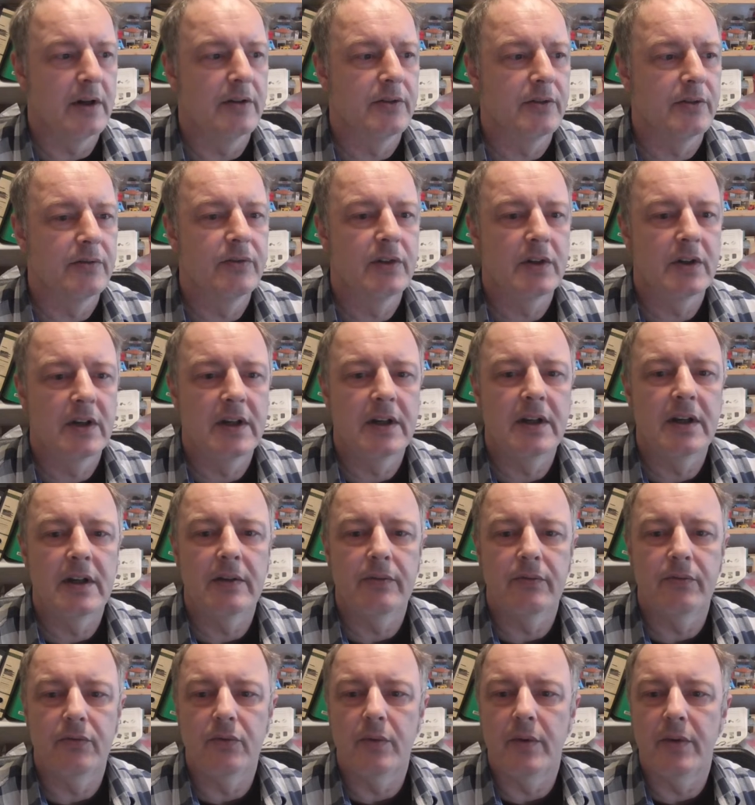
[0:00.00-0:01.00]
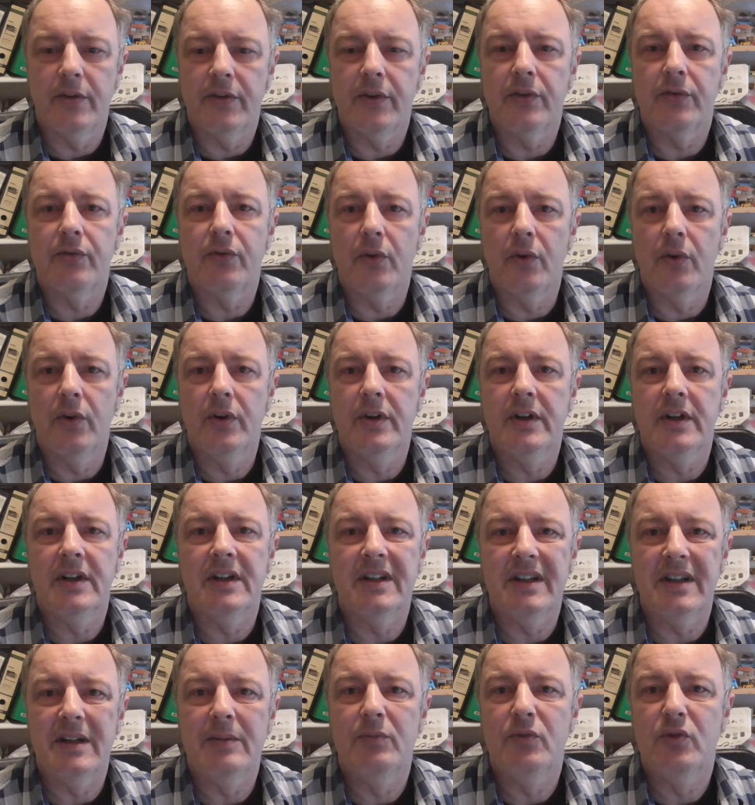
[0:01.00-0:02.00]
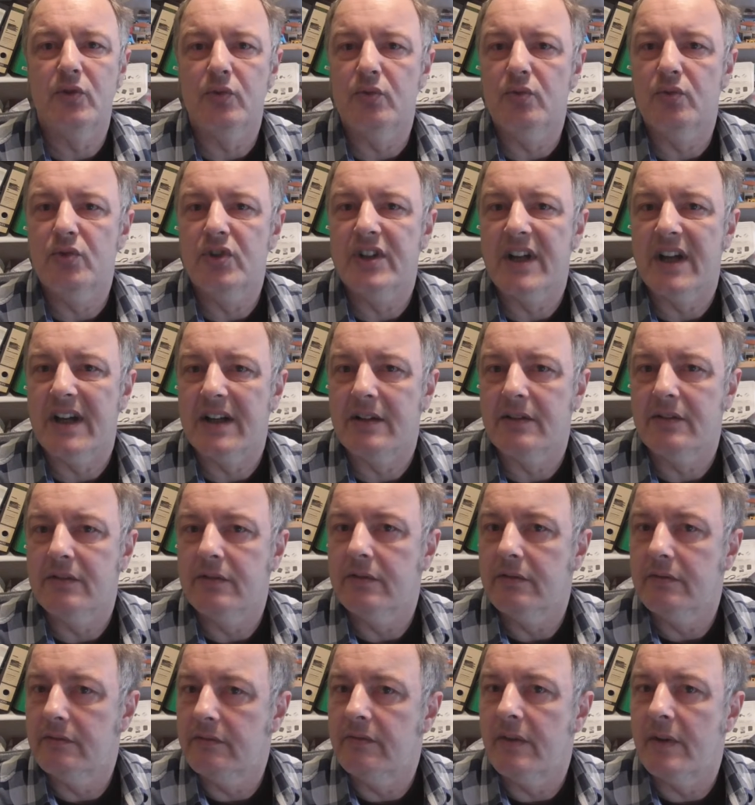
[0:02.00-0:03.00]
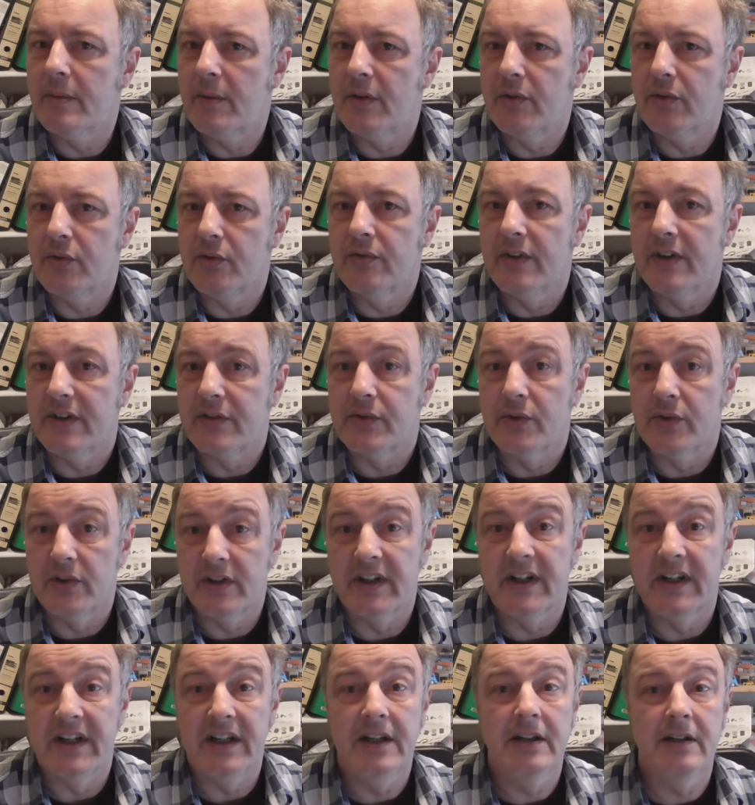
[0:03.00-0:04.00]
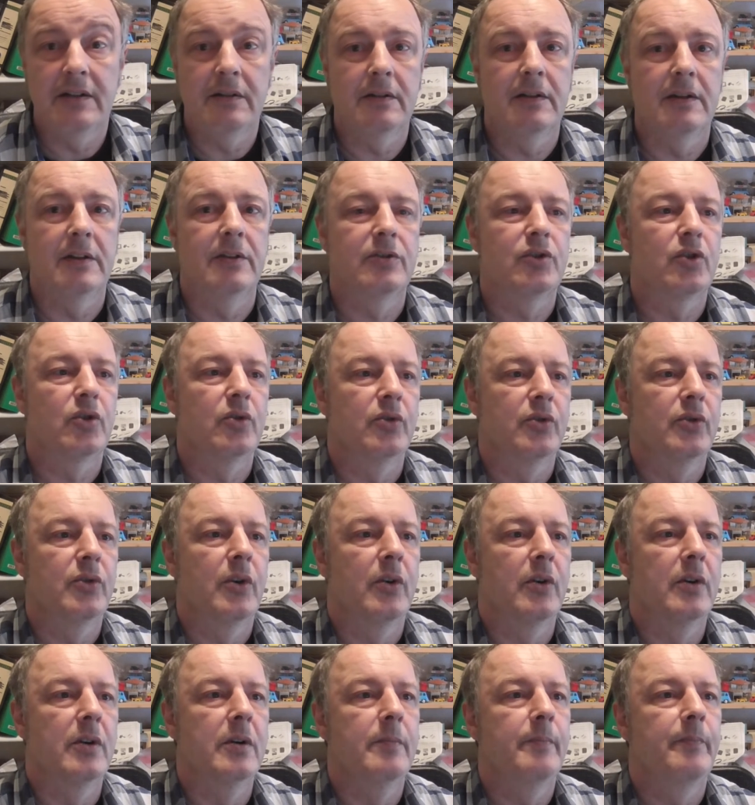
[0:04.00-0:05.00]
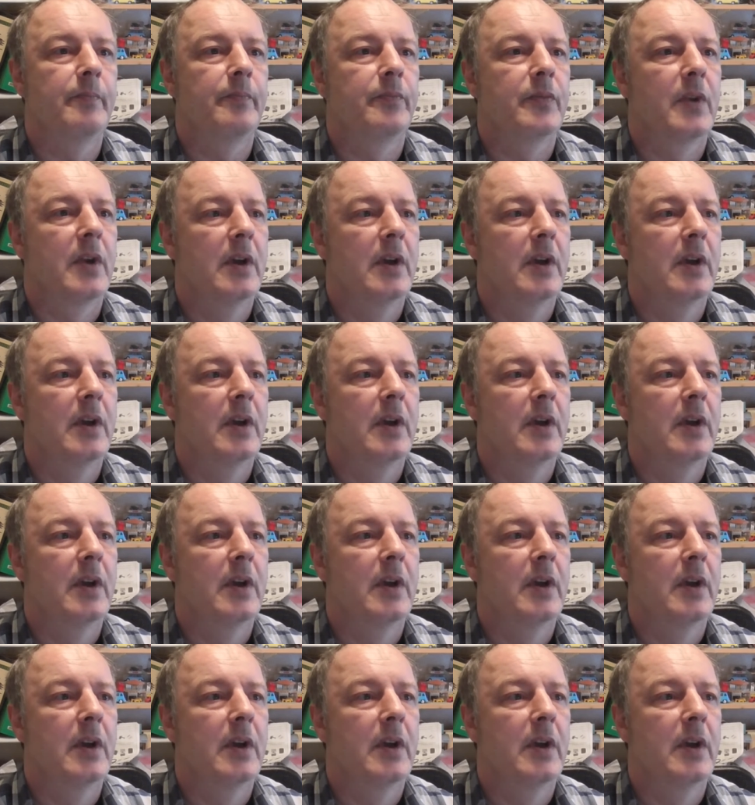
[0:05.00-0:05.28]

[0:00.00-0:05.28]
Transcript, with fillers: Also wirklich, wo man sich freut, in dem Zustand, wenn man sowas noch kriegt, ist schon toll.